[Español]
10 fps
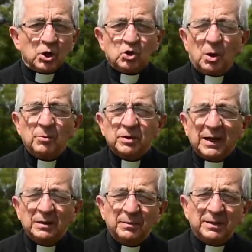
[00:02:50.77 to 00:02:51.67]
Cómo
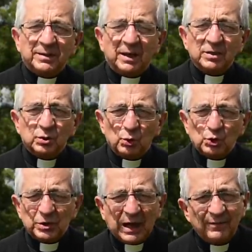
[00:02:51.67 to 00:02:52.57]
realmente
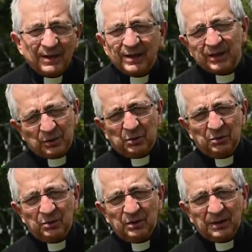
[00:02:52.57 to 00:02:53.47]
Jesús ha venido
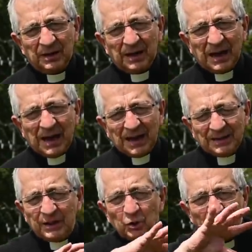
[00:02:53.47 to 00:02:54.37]
a
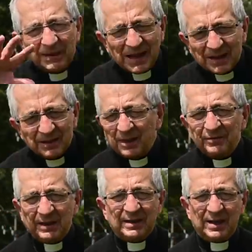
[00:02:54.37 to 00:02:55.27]
iluminar la
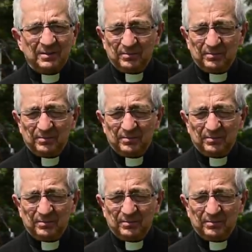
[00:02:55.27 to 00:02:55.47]
vida